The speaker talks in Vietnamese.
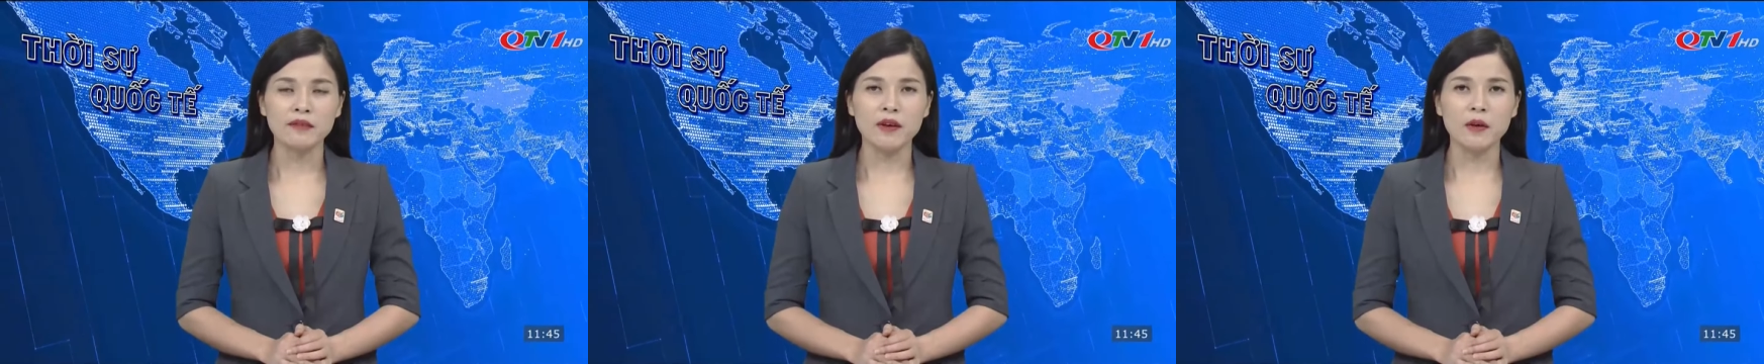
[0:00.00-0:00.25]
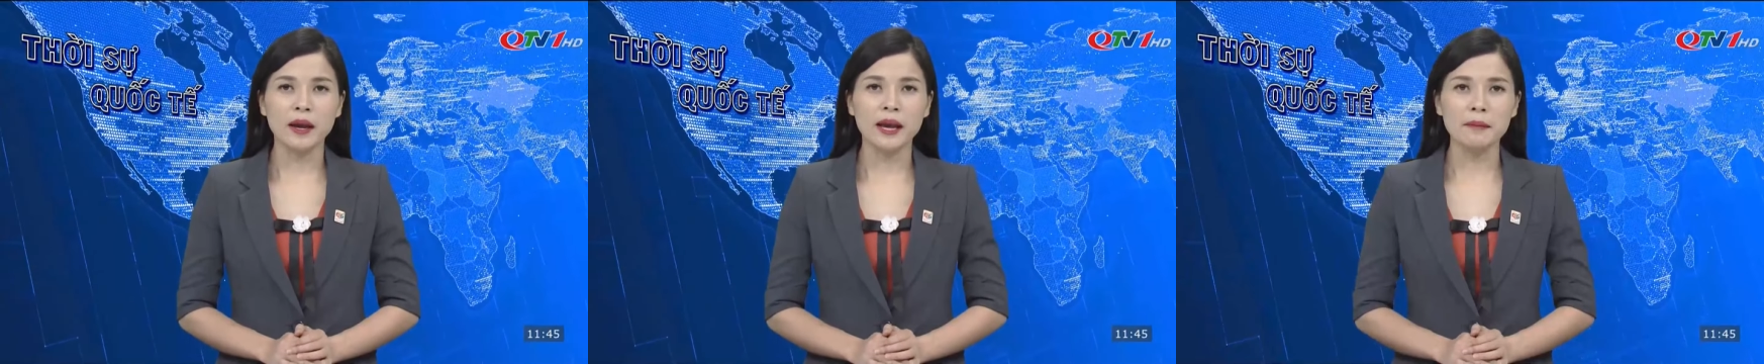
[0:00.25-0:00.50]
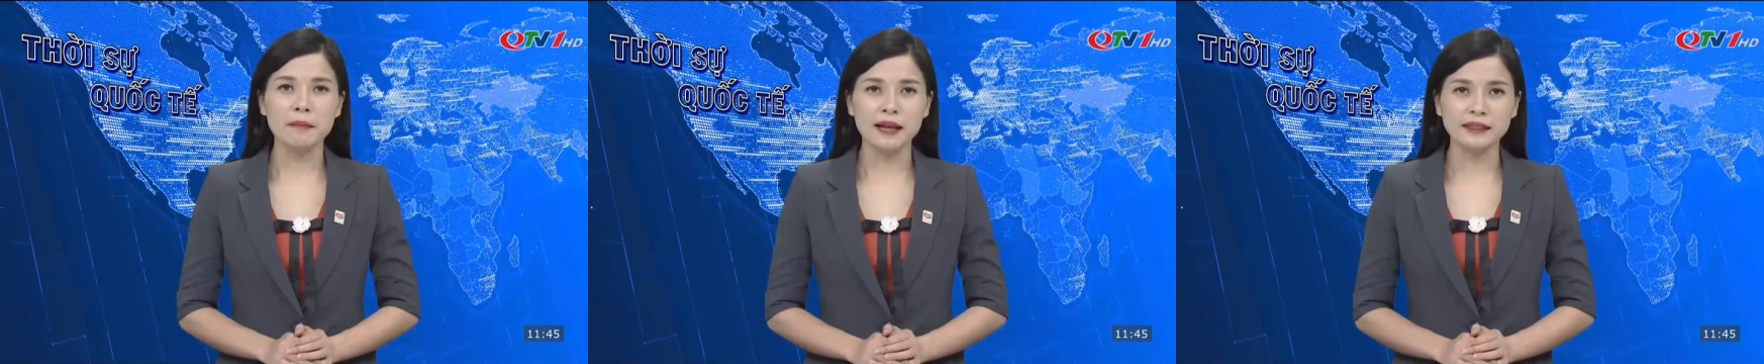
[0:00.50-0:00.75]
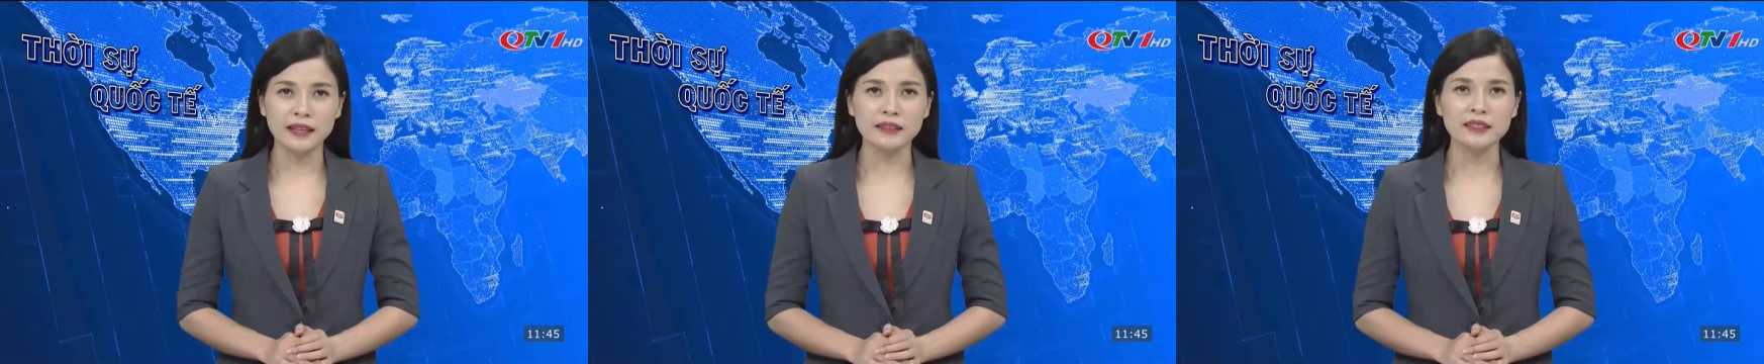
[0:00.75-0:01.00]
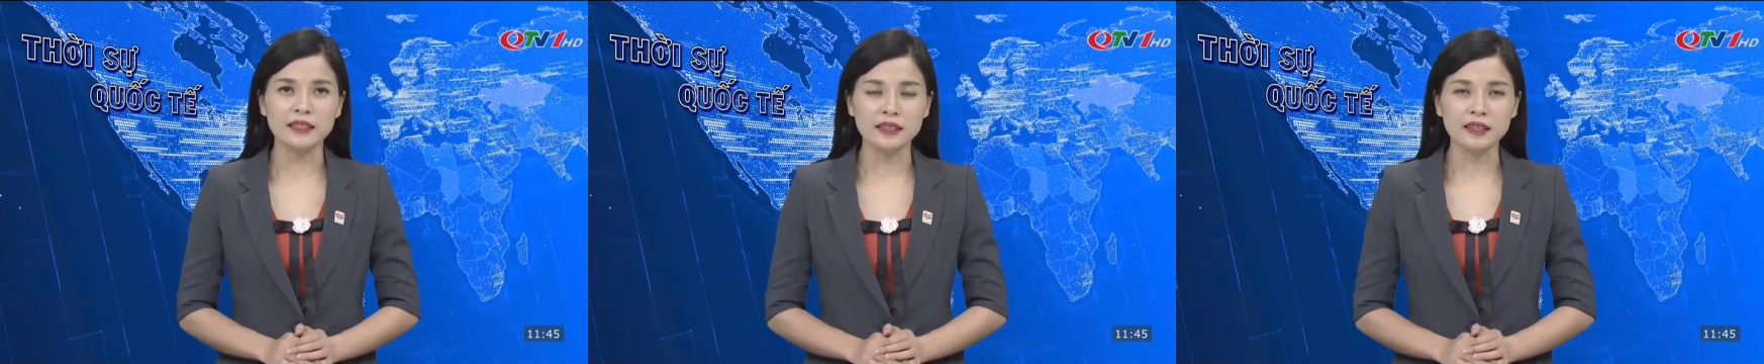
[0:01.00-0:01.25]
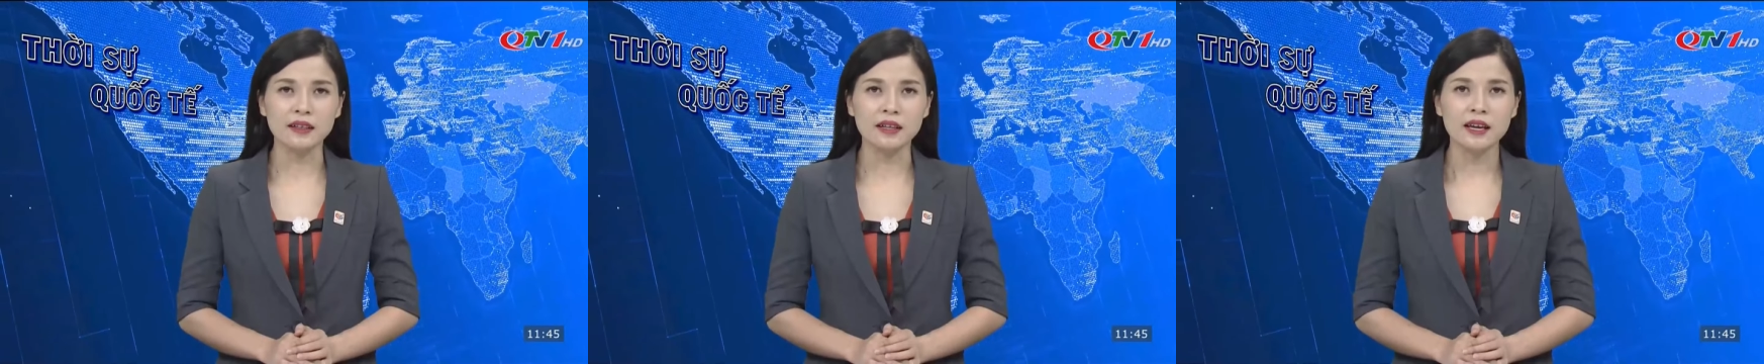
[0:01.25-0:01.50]
vào ngày 23 tháng 9
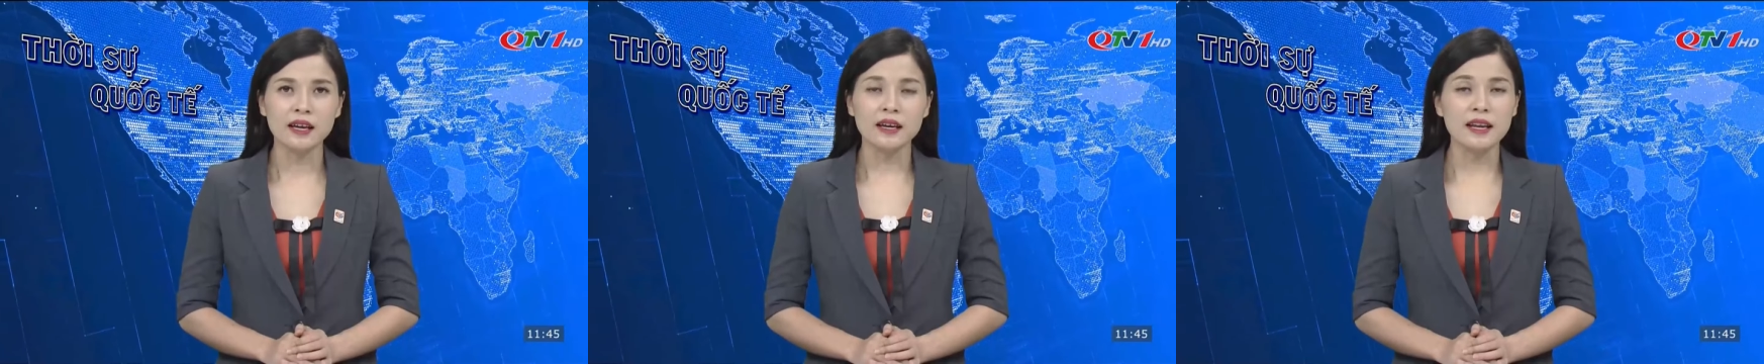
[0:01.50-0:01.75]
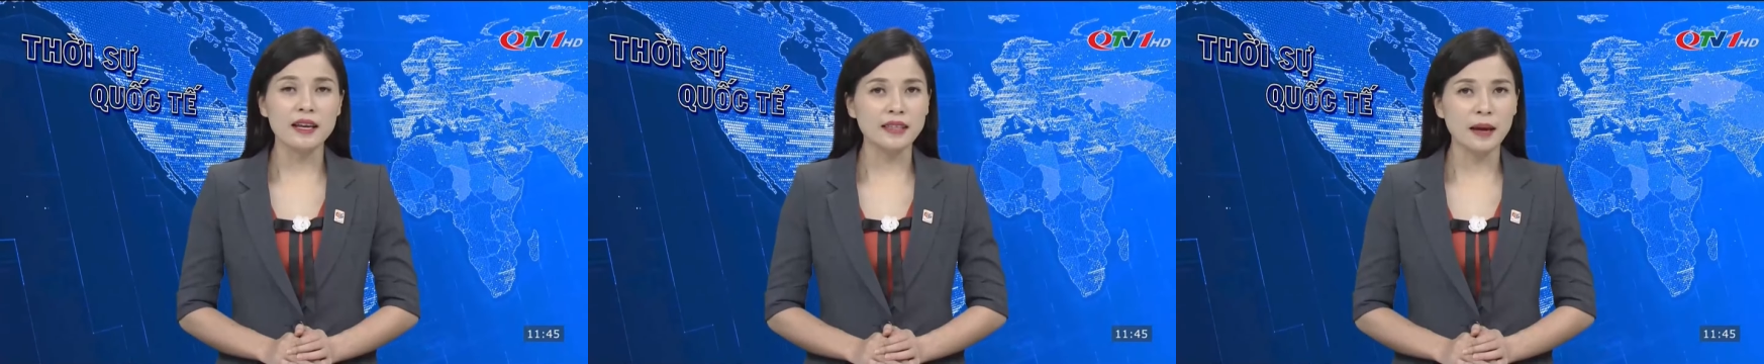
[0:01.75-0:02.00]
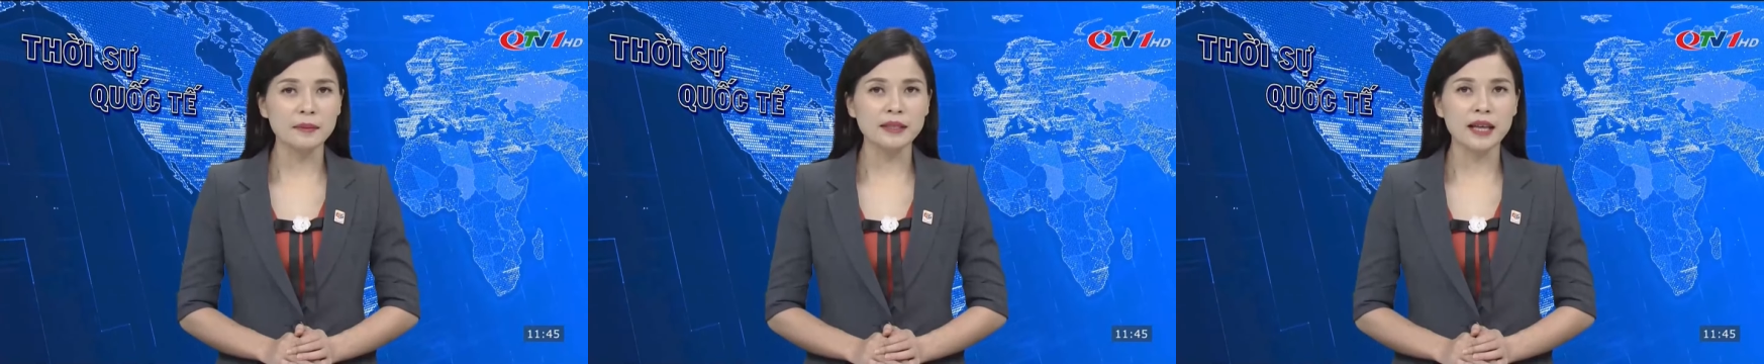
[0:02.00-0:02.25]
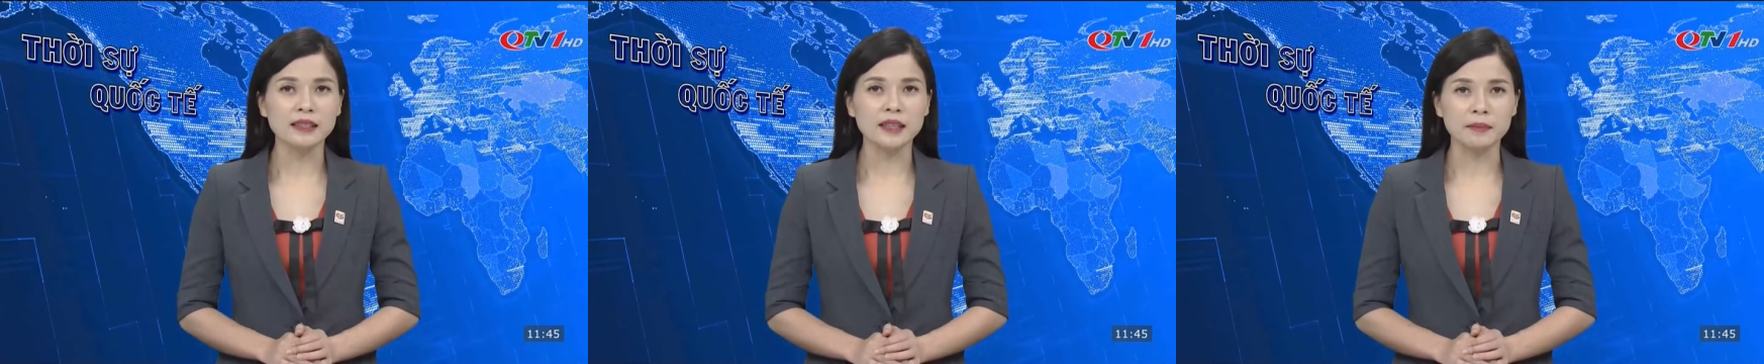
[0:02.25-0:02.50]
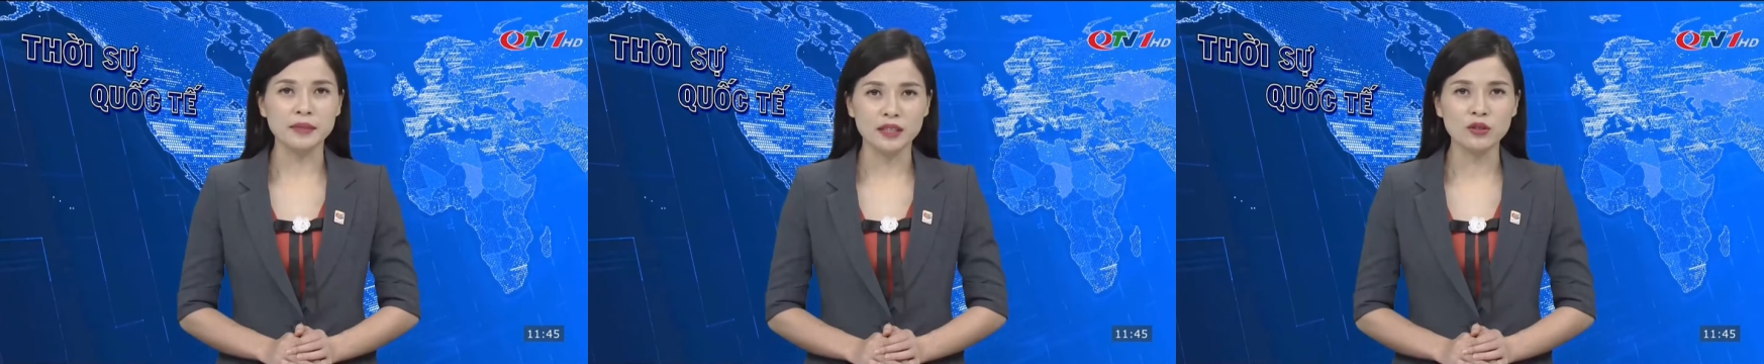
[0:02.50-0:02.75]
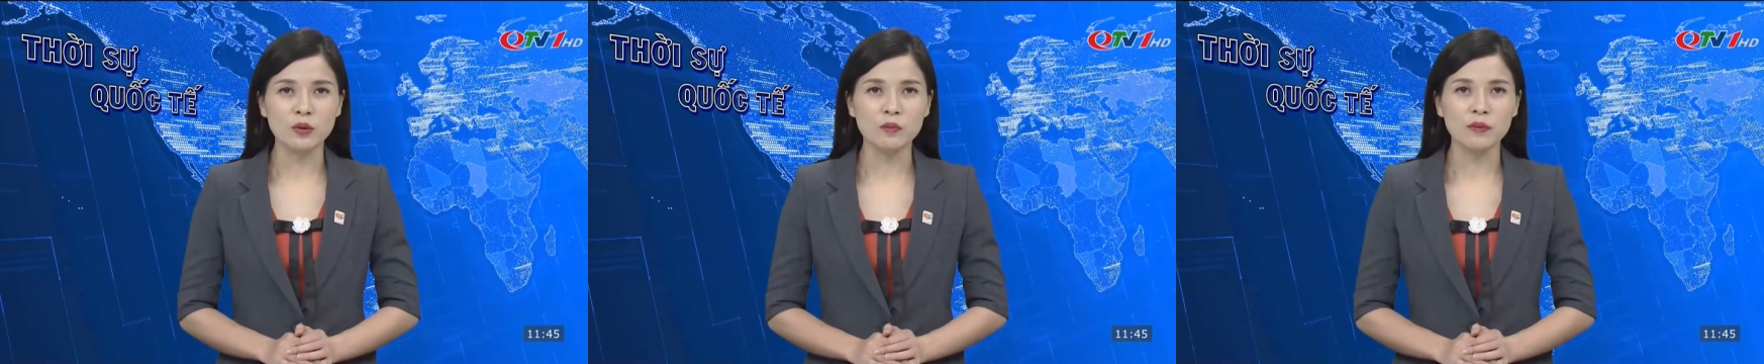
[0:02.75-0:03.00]
tới để tham gia tập
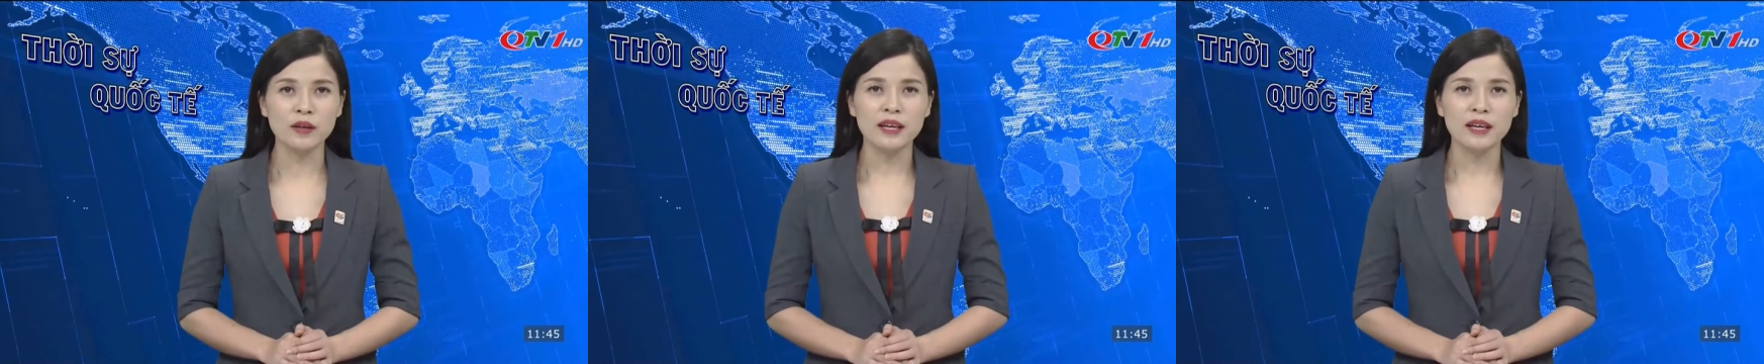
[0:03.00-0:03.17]
trận chung.